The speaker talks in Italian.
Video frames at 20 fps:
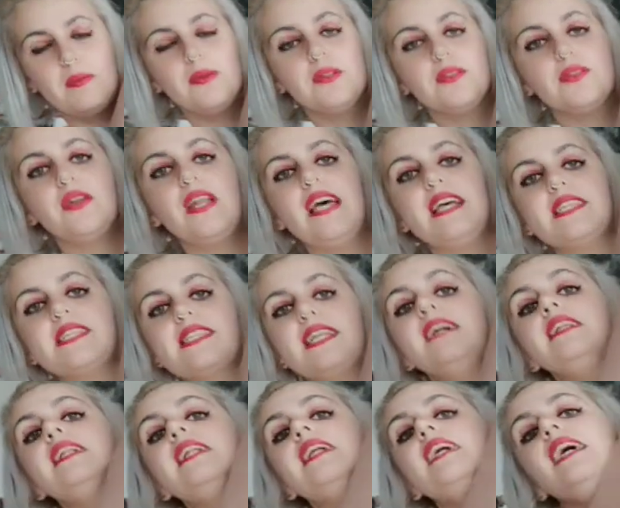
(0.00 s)
molto lesta.
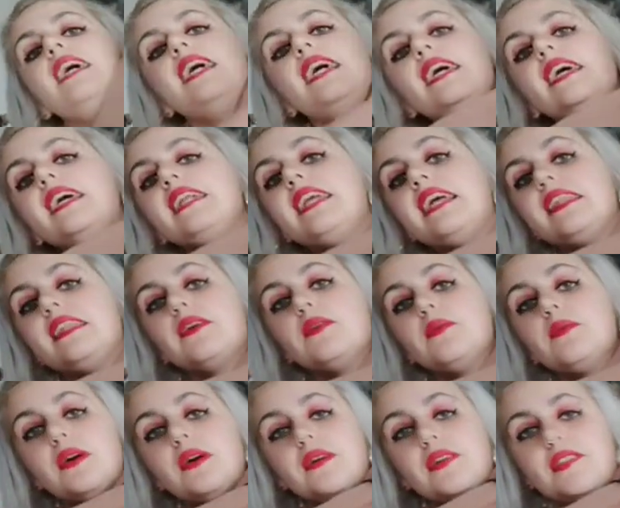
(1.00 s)
E niente,
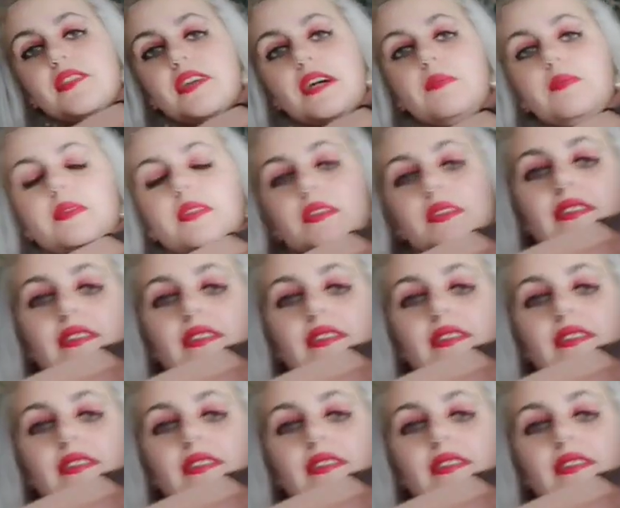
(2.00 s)
comunque questo capotino è